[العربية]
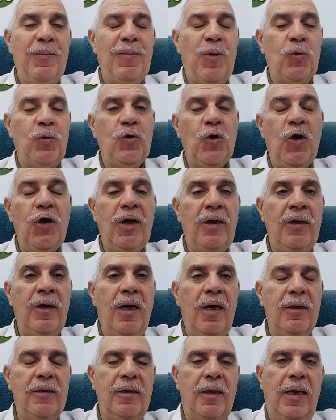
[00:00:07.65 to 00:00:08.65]
موضوعنا
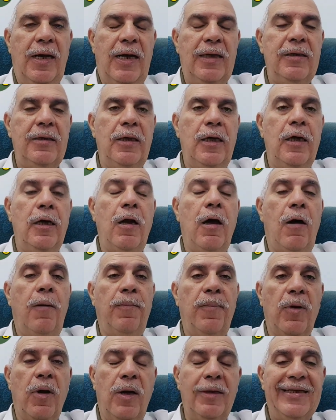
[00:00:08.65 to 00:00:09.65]
النهاردة عن
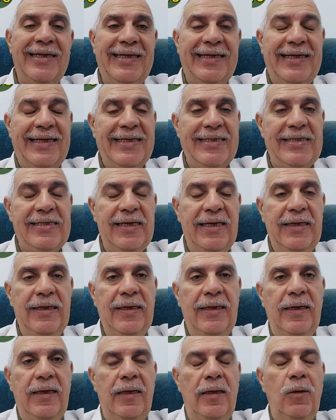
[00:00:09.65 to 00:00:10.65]
الأمراض
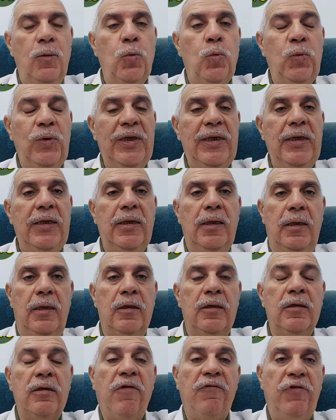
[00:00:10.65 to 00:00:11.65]
الجنسية
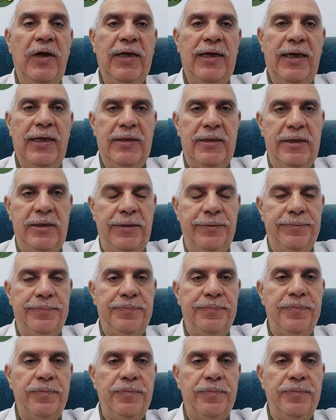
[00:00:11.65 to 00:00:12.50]
والطفح الجلدي